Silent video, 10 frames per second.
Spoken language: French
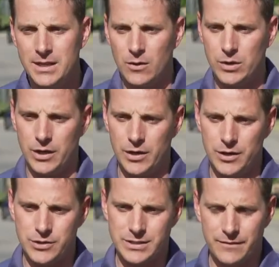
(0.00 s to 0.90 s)
Donc,
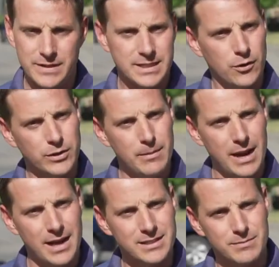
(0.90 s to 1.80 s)
euh, ce que ça fait, c'est qu'il y a un
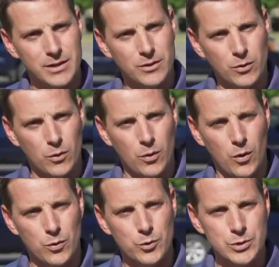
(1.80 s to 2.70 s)
débalancement. Donc,
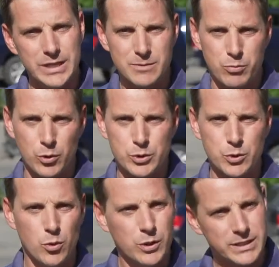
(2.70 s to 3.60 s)
on, utilise plus
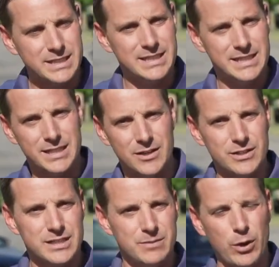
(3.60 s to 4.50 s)
d'eau que ce qui,
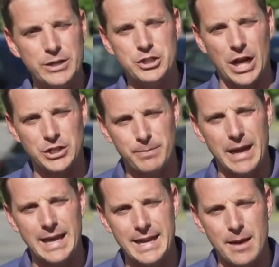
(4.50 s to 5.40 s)
ce qui peut être chargé
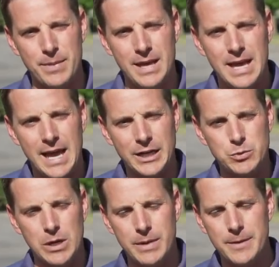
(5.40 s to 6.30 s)
par la nappe
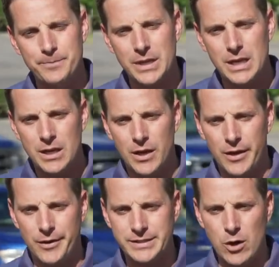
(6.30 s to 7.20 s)
actuellement.
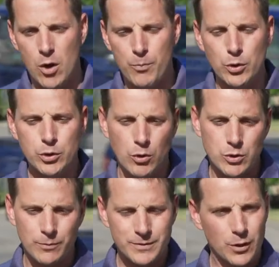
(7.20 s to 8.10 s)
Euh, c'est un peu une,
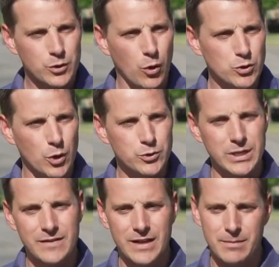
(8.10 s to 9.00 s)
conjoncture
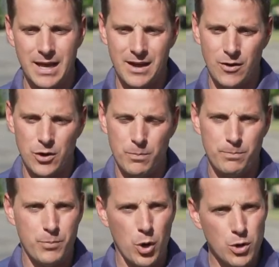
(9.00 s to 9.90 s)
d'événements. On n'a
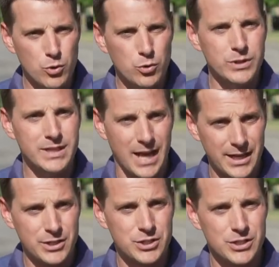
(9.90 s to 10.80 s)
pas eu beaucoup de
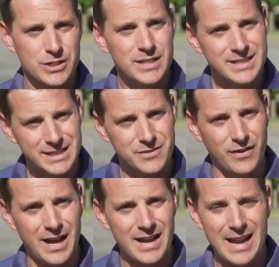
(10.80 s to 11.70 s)
neige cet hiver.